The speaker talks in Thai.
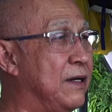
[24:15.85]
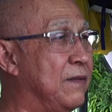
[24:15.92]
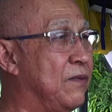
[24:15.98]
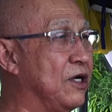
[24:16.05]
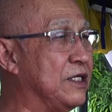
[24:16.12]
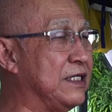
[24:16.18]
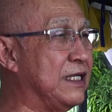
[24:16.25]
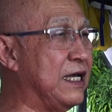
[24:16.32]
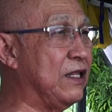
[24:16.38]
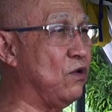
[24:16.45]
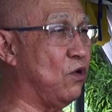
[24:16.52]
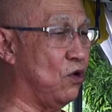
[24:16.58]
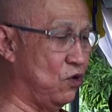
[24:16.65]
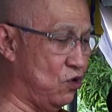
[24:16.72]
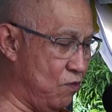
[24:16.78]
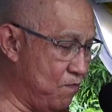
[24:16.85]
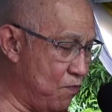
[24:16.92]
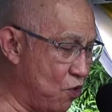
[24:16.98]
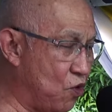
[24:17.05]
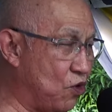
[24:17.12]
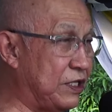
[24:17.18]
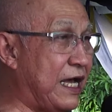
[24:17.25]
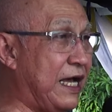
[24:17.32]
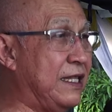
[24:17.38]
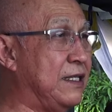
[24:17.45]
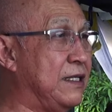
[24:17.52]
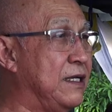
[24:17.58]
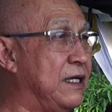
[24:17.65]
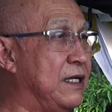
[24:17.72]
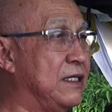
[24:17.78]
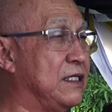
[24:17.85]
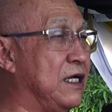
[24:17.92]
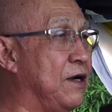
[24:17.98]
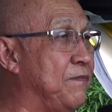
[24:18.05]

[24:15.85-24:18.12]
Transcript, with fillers: เพราะฉะนั้นองค์หลวงปู่นั้นจึง